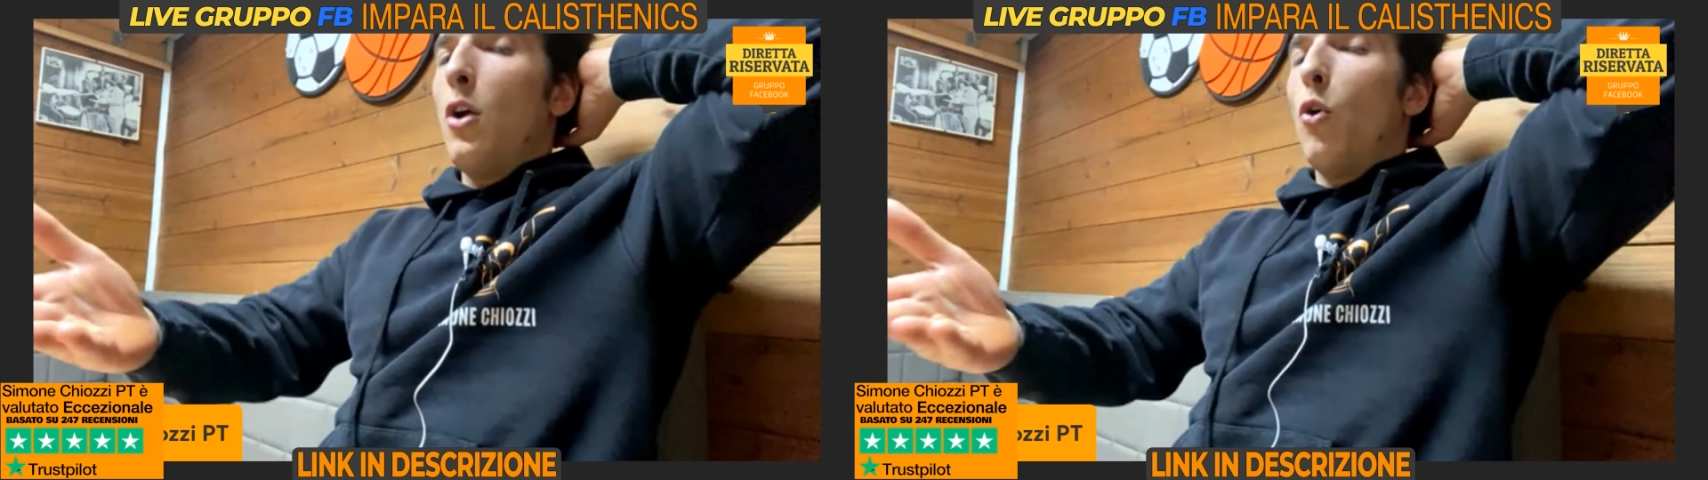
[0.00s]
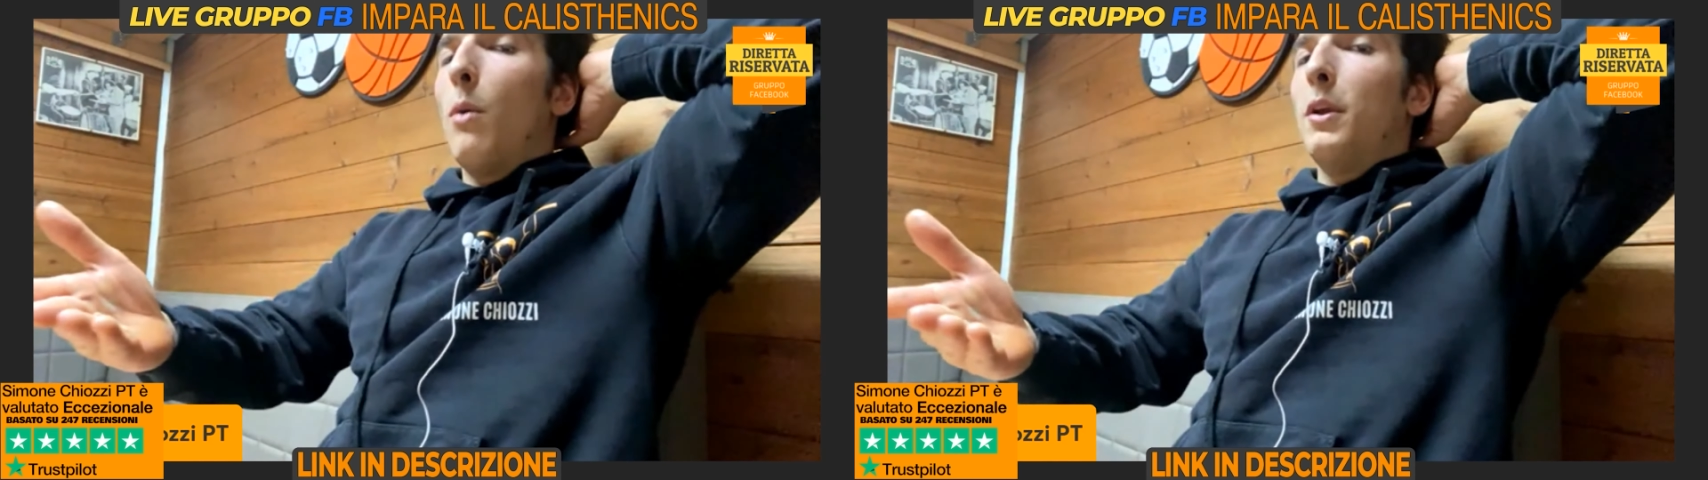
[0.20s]

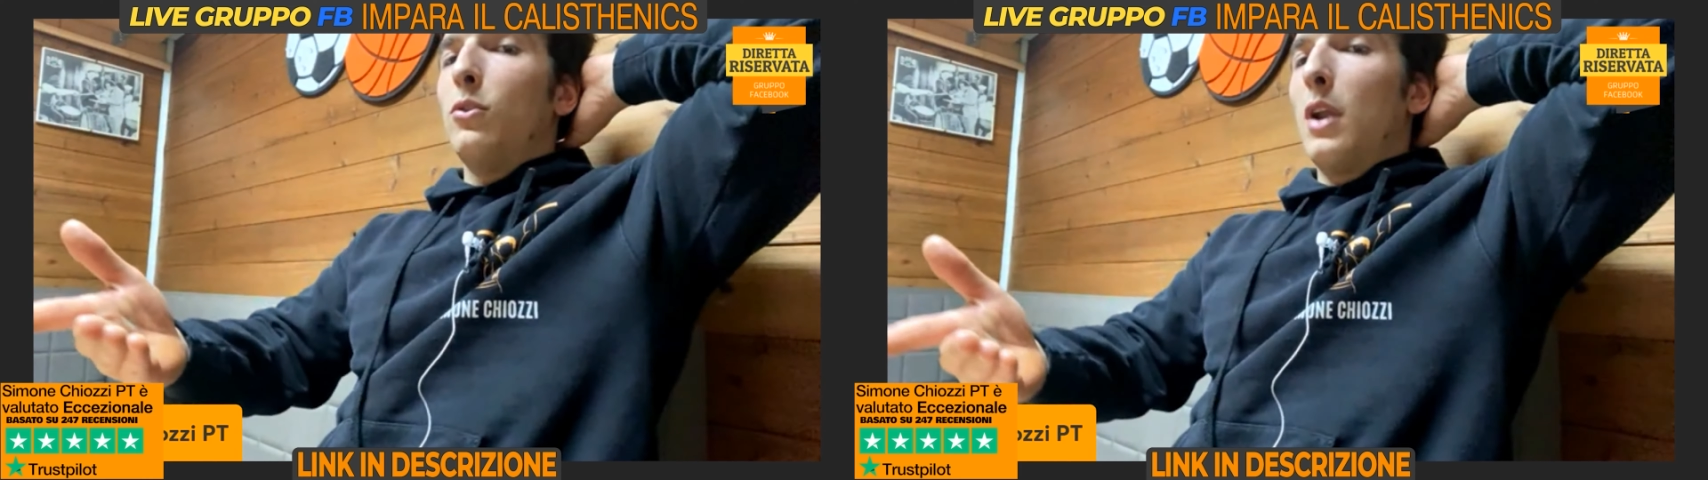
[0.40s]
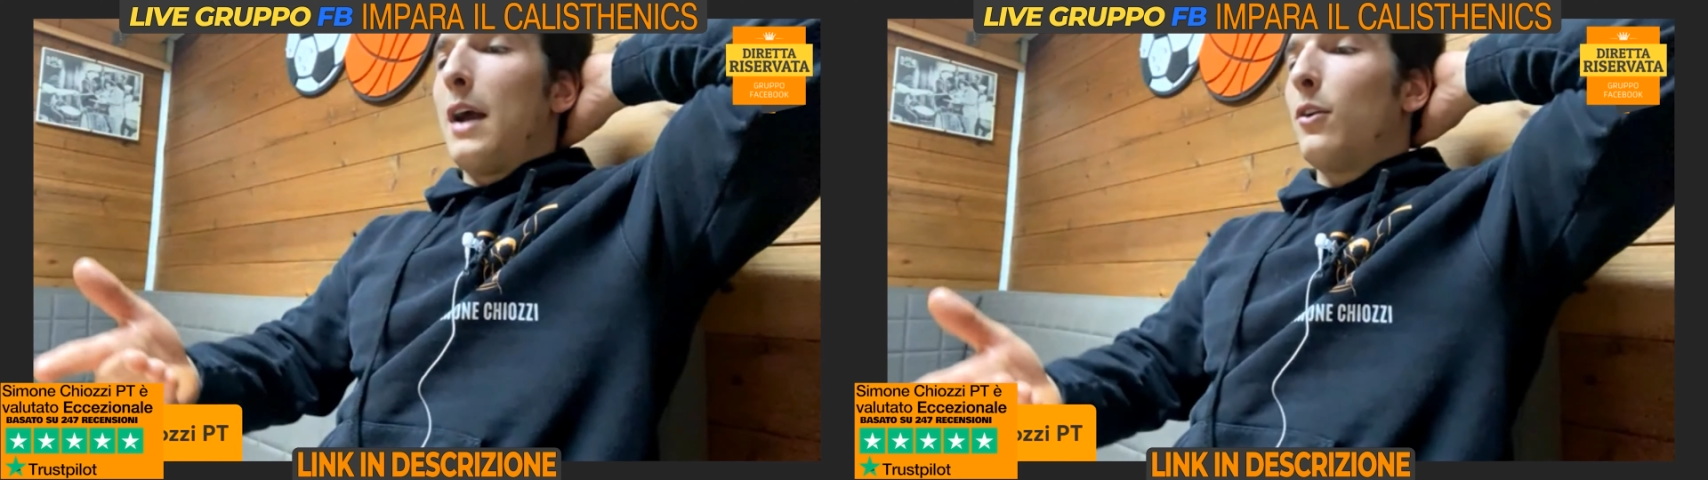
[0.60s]
o
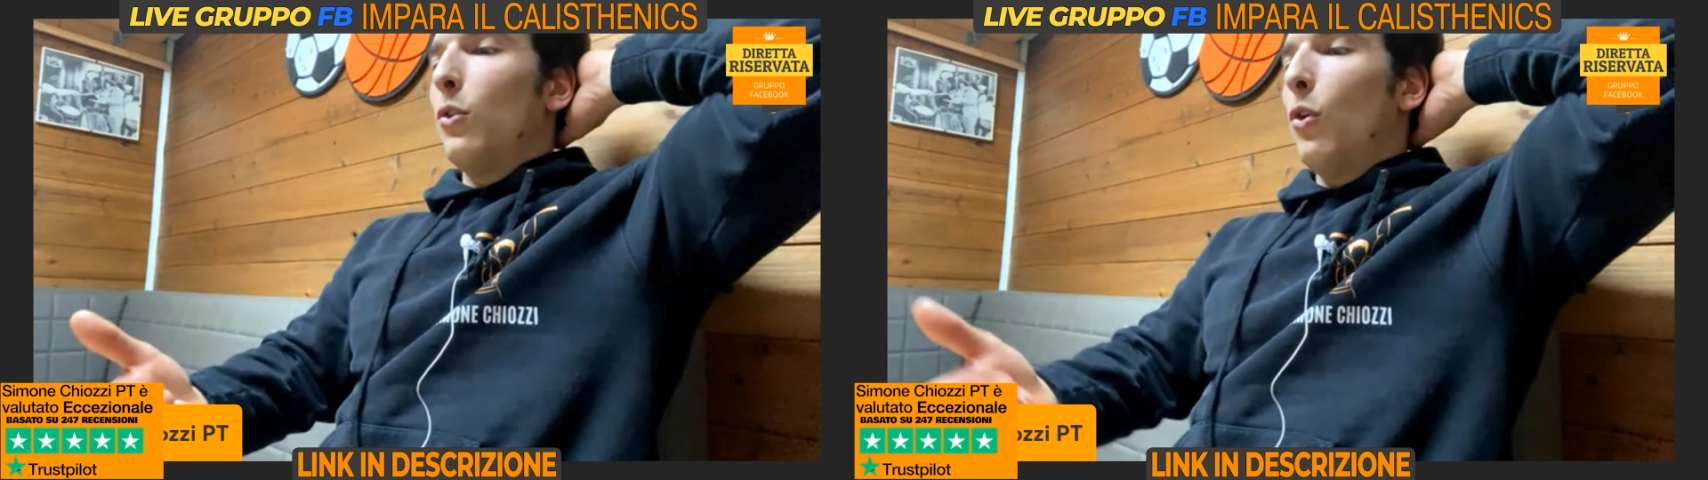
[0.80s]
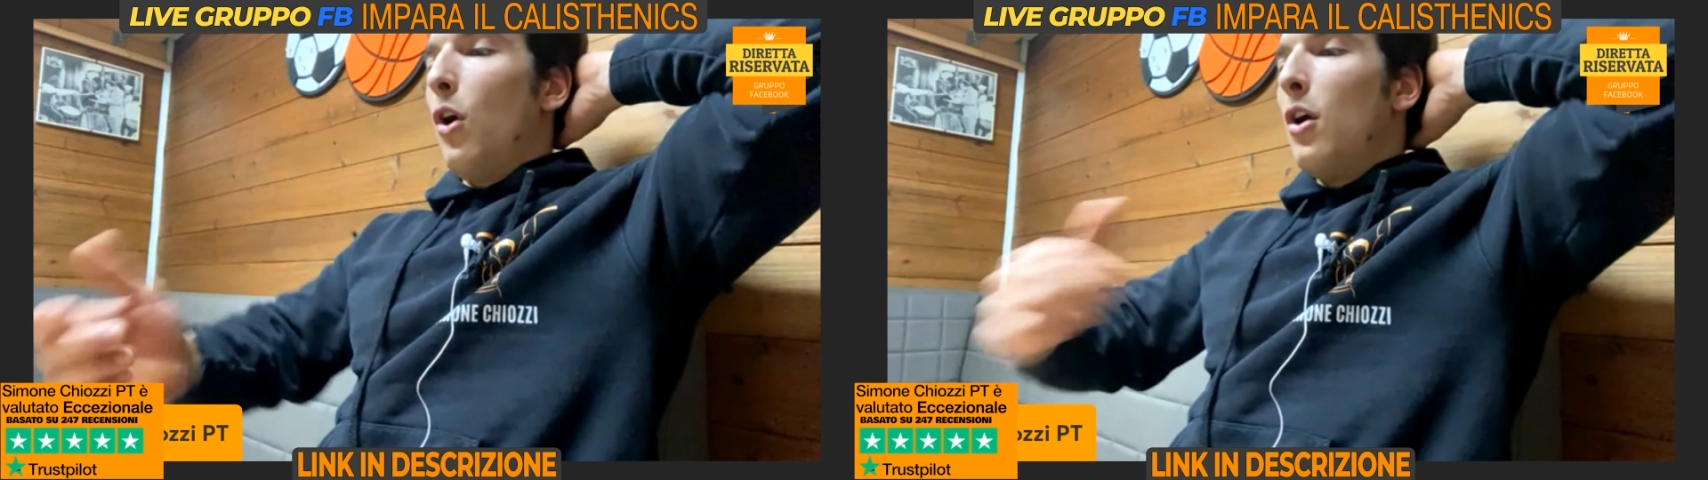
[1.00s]
aprendo
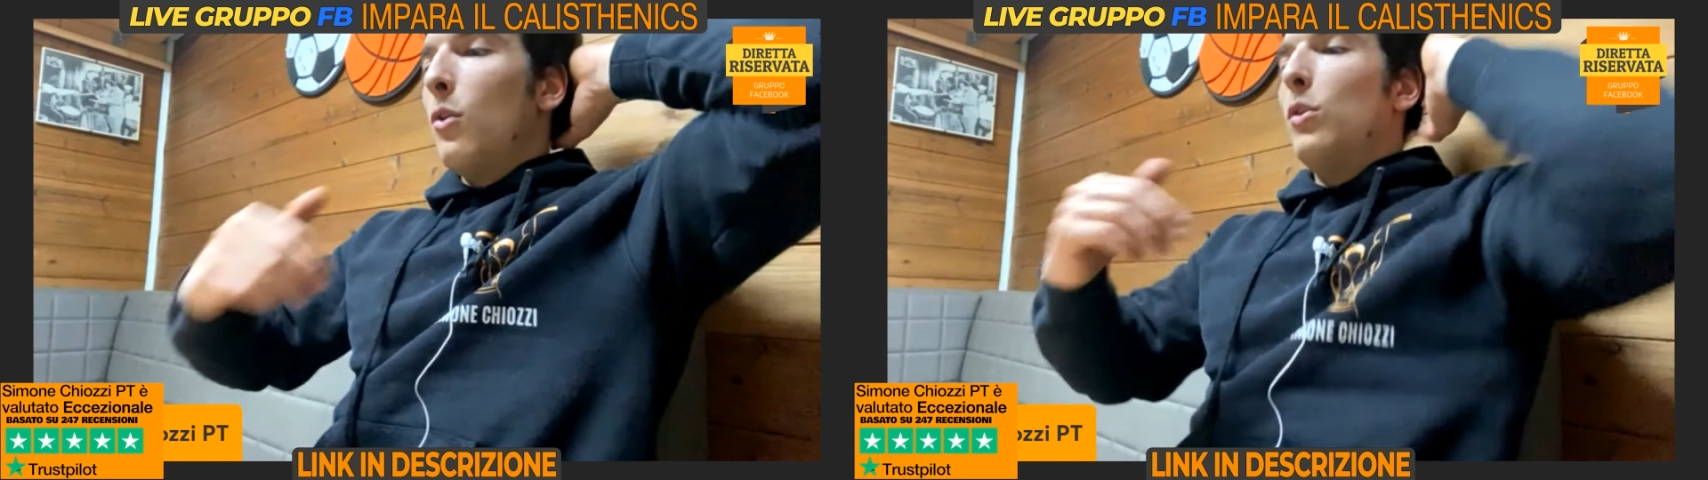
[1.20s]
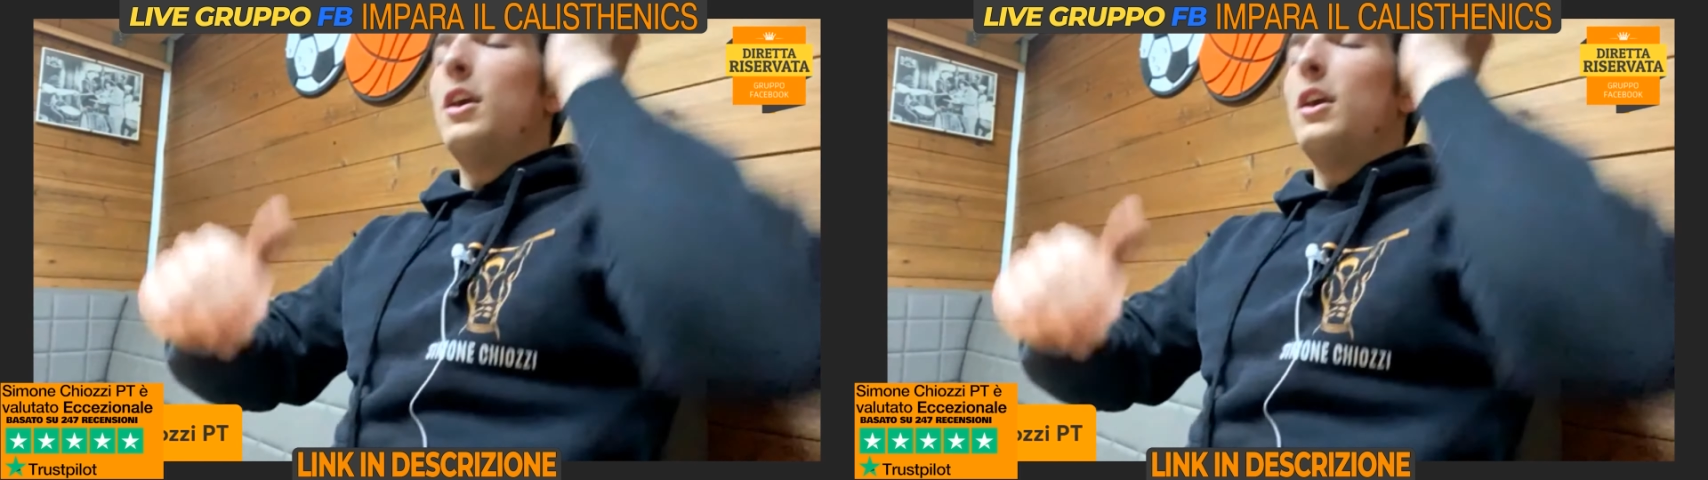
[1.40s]
l'angolo, vuol